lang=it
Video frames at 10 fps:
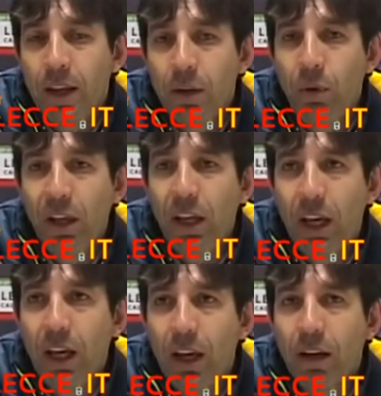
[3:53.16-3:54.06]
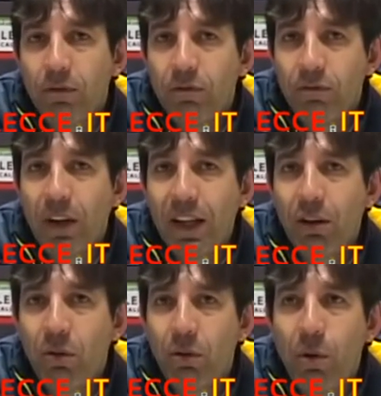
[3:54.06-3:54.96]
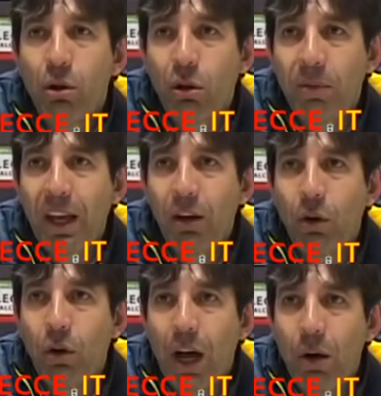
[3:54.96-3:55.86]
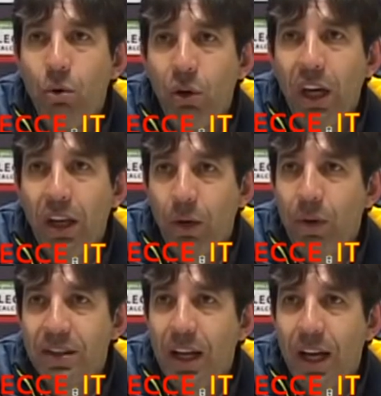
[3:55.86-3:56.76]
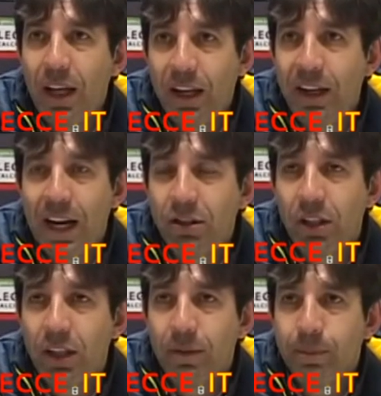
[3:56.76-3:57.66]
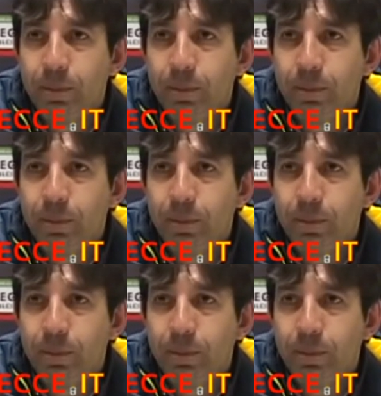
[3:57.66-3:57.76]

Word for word: Quindi va dato molto merito a lui di questa rinascita.